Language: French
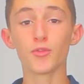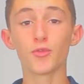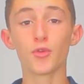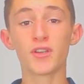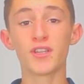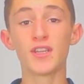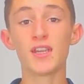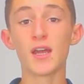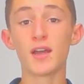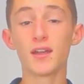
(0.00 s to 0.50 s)

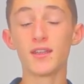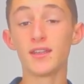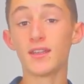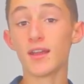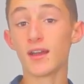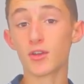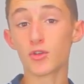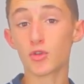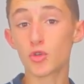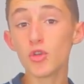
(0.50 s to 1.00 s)
Donc il n'y
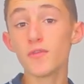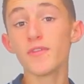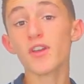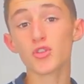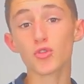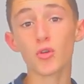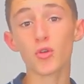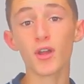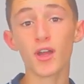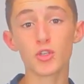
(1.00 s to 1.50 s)
a qu'une
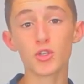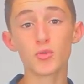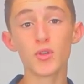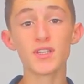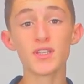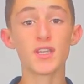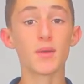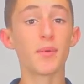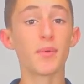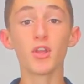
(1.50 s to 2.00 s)
version
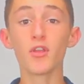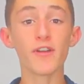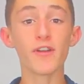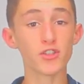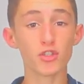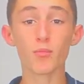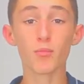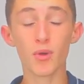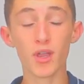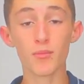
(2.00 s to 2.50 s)
gratuite, il n'y a pas de
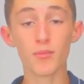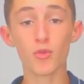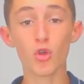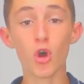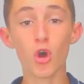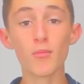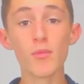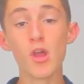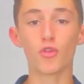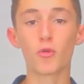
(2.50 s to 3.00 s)
version premium.